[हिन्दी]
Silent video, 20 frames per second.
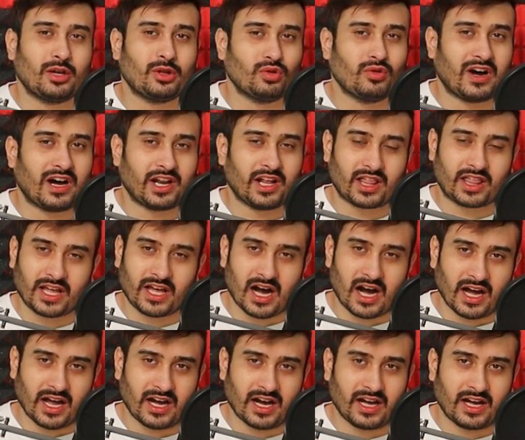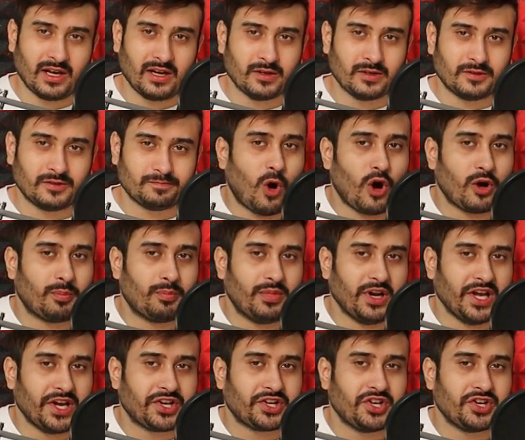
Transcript: बार दोबारा से आया है और प्ले